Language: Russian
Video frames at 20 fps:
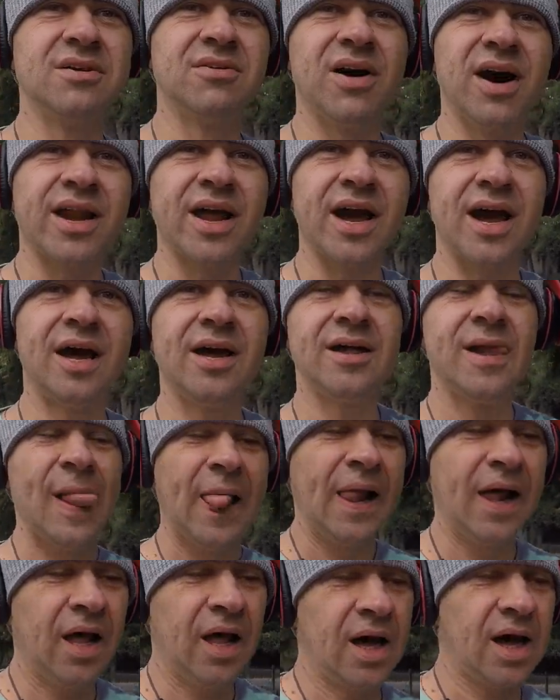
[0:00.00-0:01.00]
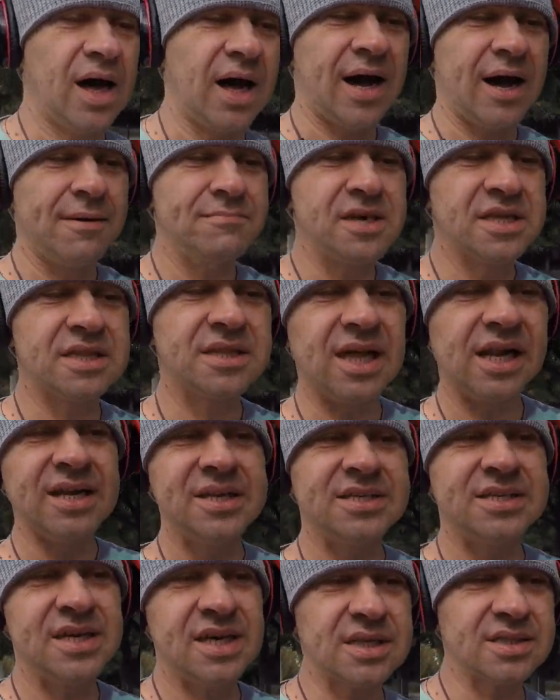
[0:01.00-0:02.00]
говоря. А,
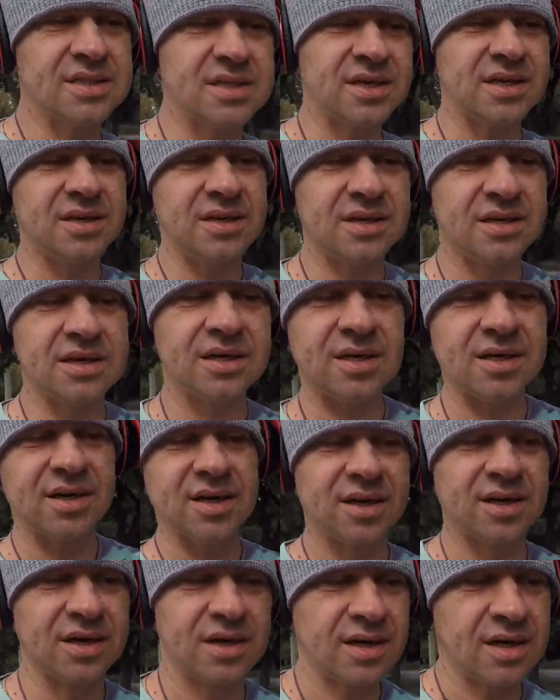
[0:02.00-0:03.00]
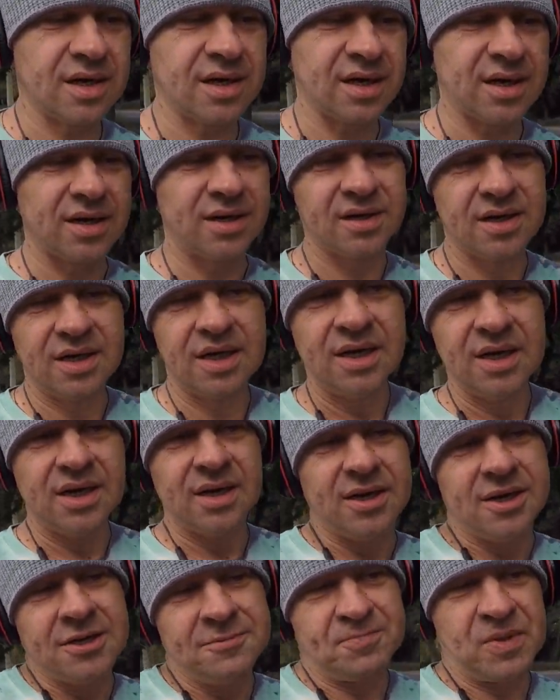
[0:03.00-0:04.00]
менталитет и а,
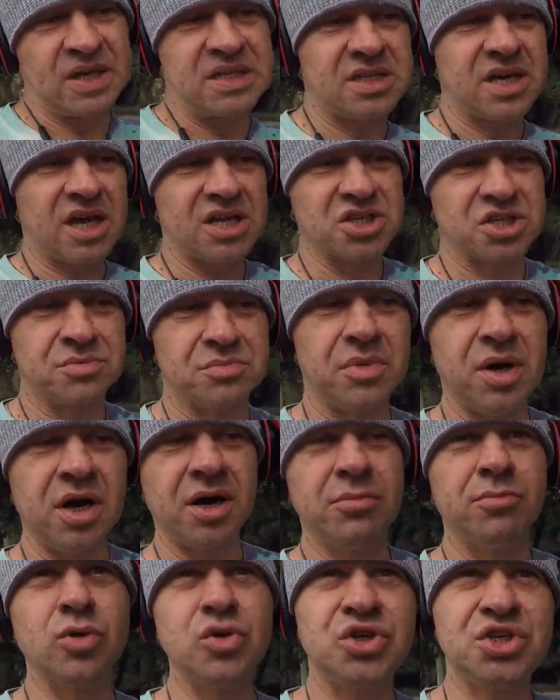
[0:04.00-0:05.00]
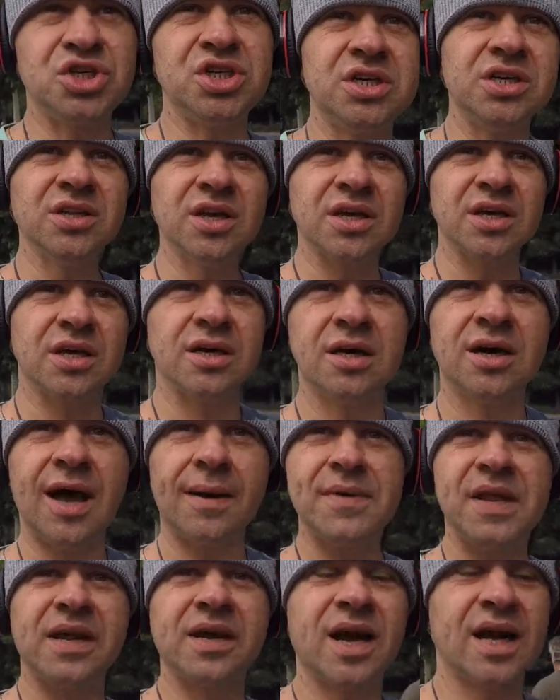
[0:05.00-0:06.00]
так скажем, мужчины
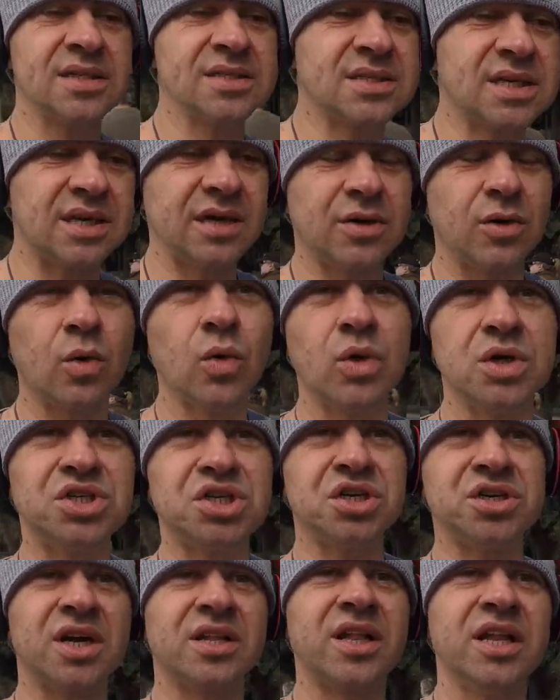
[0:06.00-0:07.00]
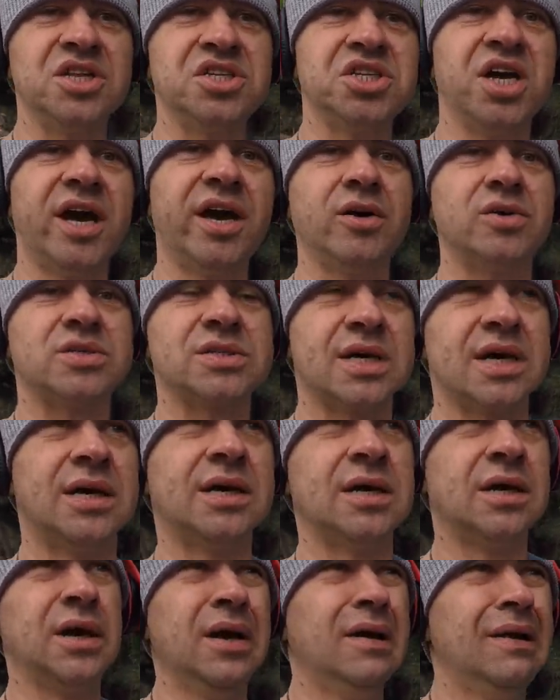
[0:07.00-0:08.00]
американские очень отличаются,
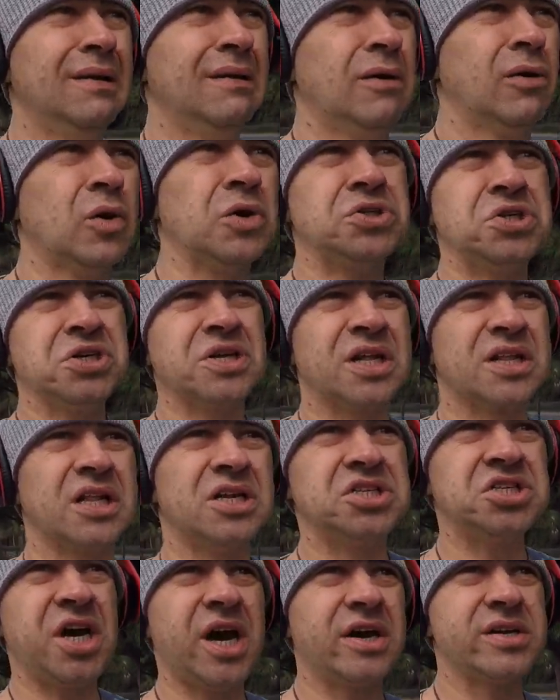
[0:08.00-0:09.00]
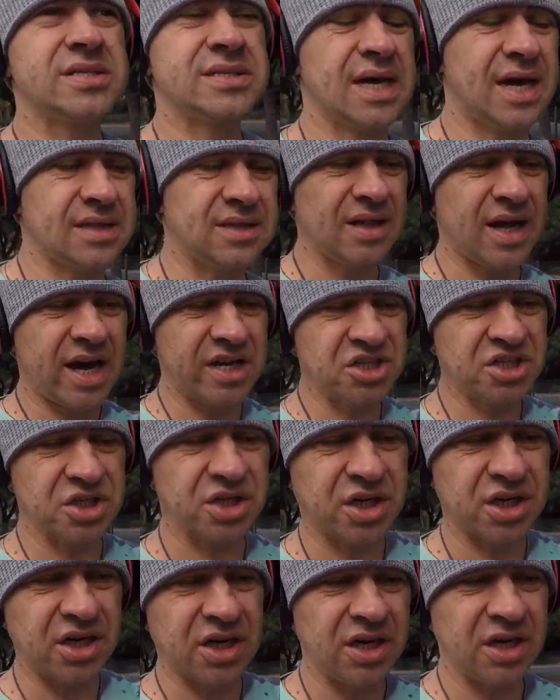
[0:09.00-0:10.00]
очень отличаются от
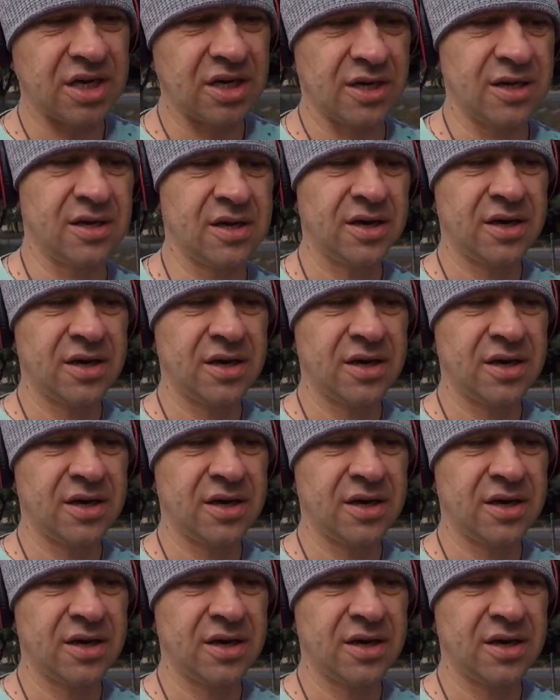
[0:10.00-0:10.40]
наших, и